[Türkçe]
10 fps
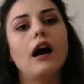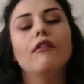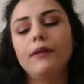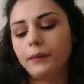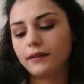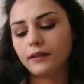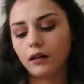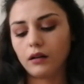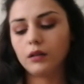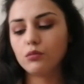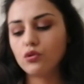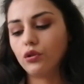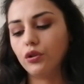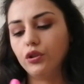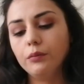AVM'den almış
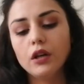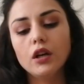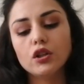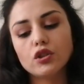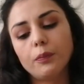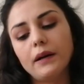oldum. Şöyle